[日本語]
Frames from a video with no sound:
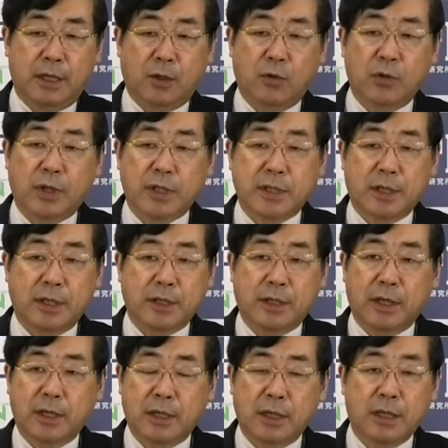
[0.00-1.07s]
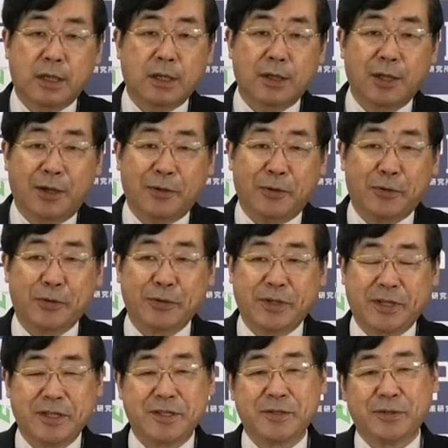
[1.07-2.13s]
小池さんが二階派を
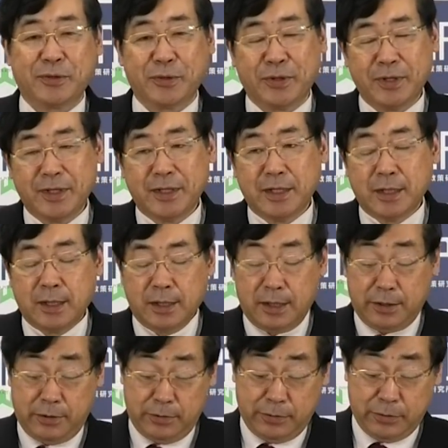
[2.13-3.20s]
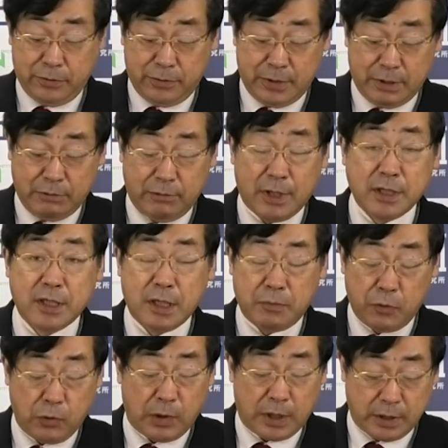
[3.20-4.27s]
引き継ぐというような噂
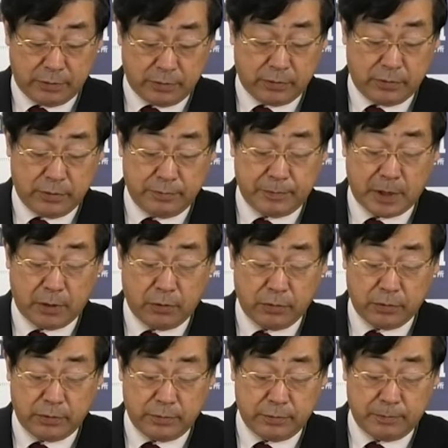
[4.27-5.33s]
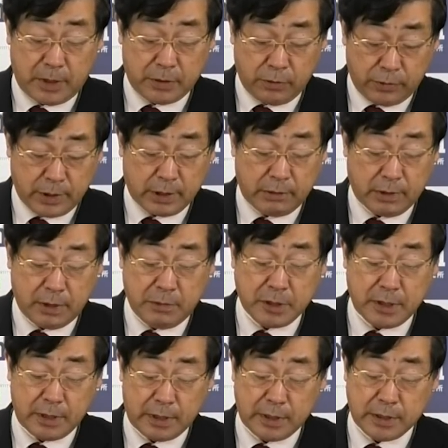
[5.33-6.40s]
もあると。まあ、ほんまあ、どうなるかわかりま
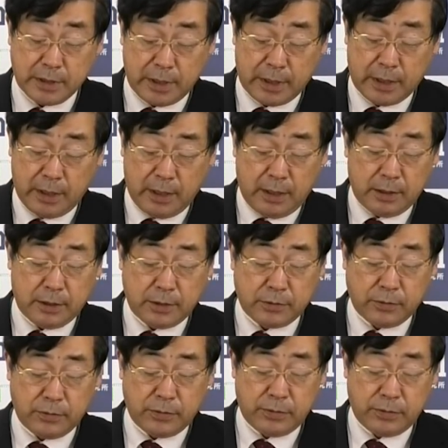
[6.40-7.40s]
せんがですね。で、そう